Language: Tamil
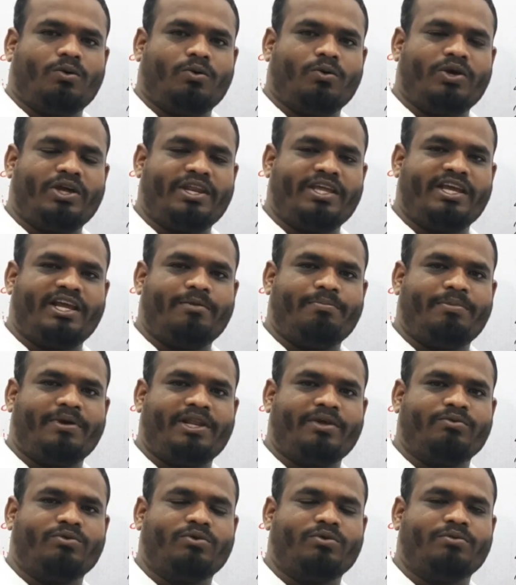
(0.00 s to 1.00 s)
உயிரியல்
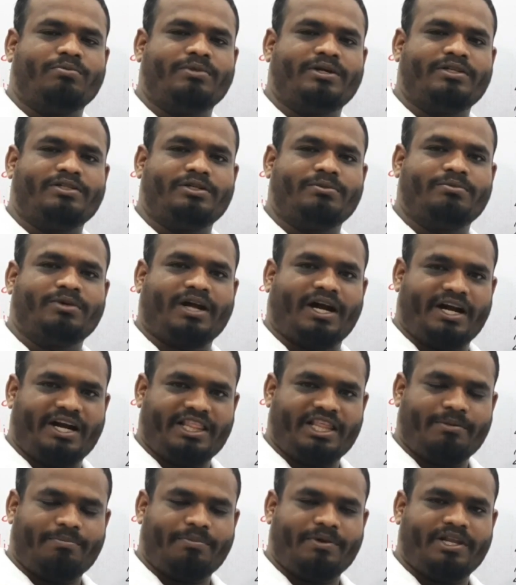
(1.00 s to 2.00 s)
பிரிவு மற்றும் கணித